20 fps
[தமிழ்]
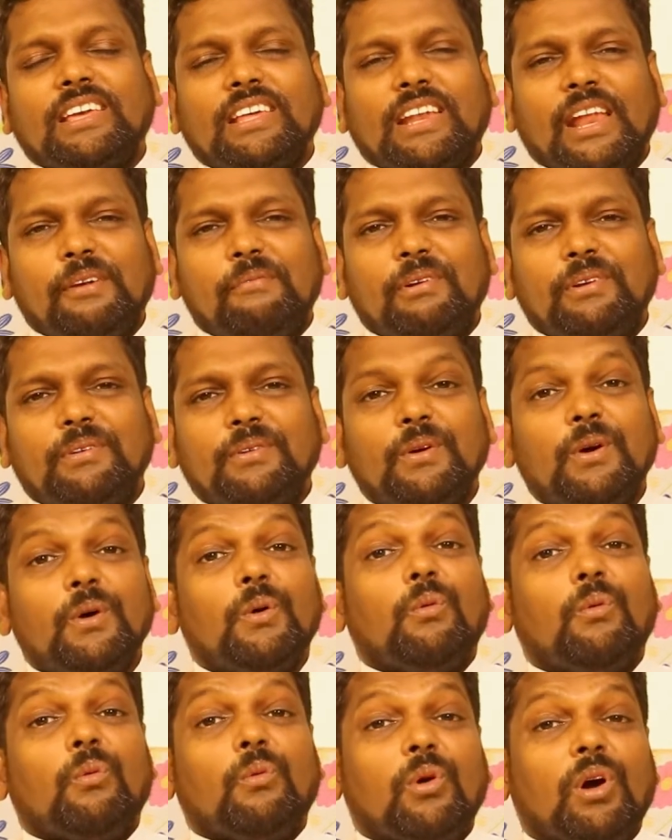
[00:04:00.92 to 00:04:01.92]
இறைவன்
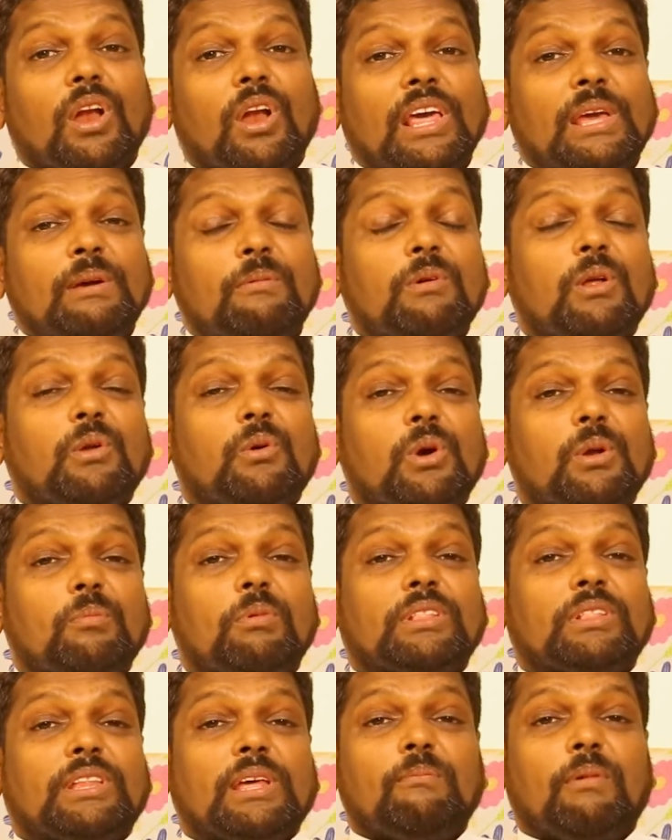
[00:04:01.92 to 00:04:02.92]
உங்களையும் உங்கள்
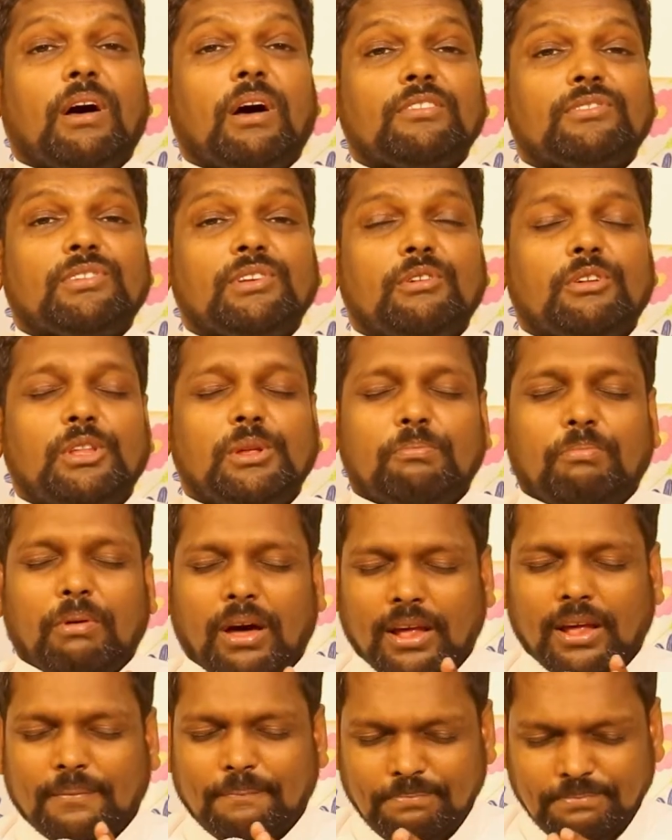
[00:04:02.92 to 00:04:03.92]
குடும்பத்தையும்
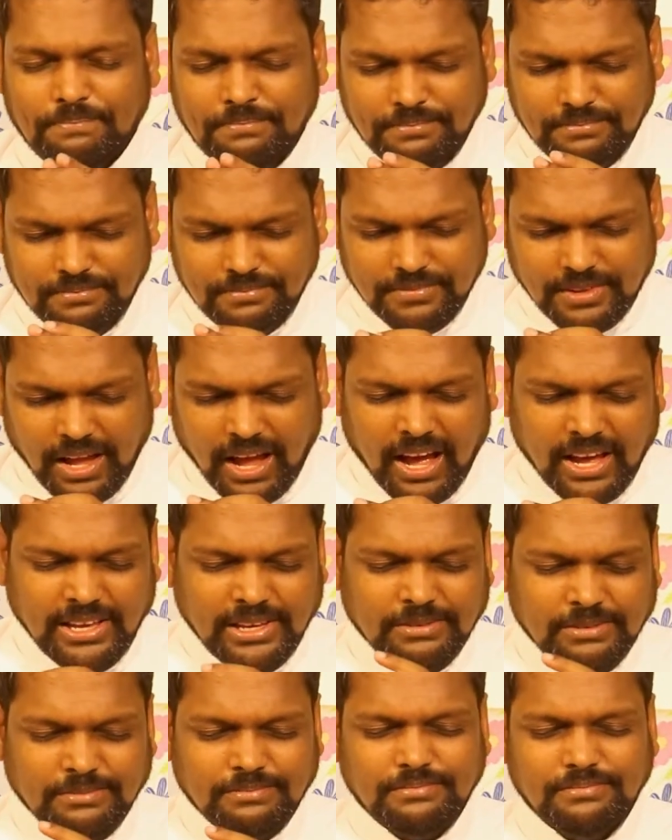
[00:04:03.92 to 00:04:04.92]
ஆசீர்வதிப்பார்
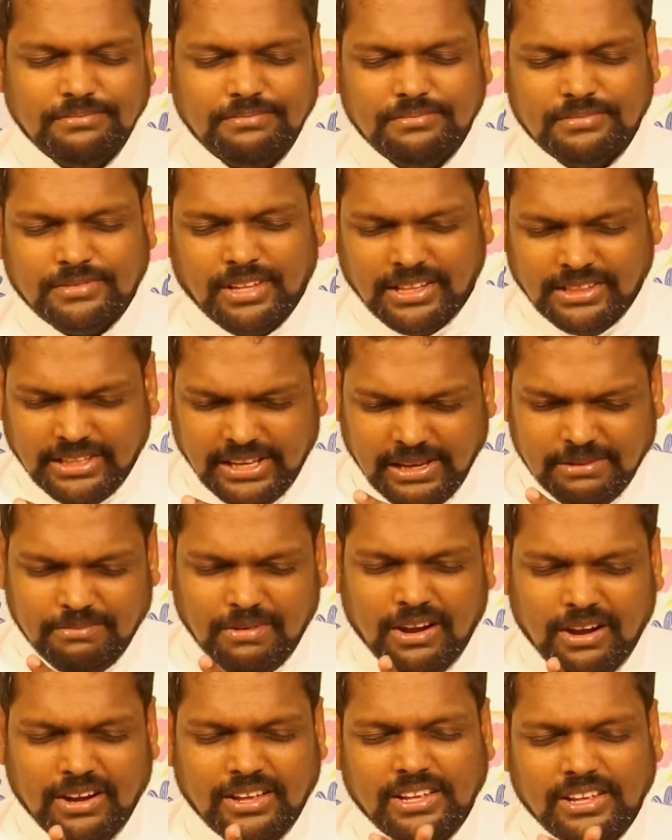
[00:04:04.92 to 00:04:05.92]
தாயும்
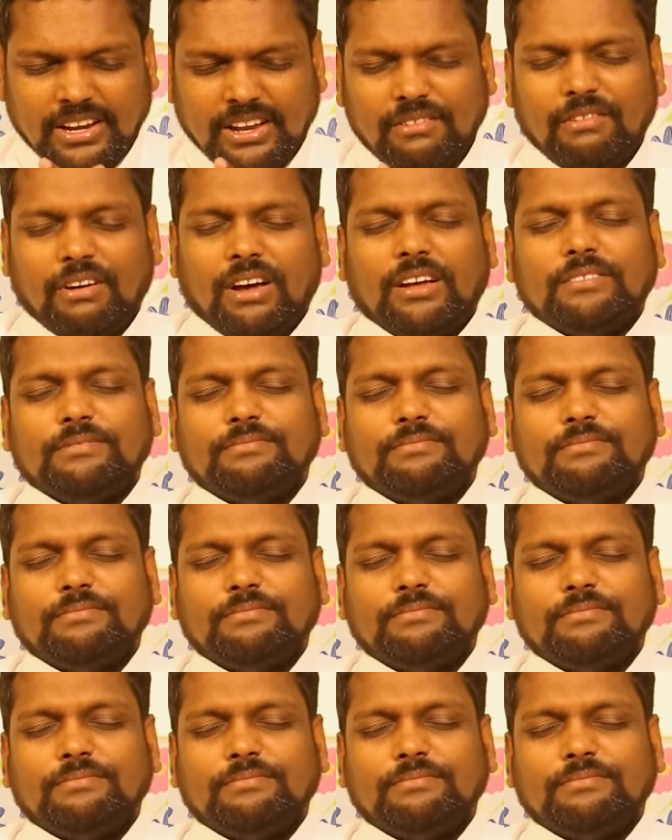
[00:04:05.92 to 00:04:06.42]
தந்தையுமான இறைவா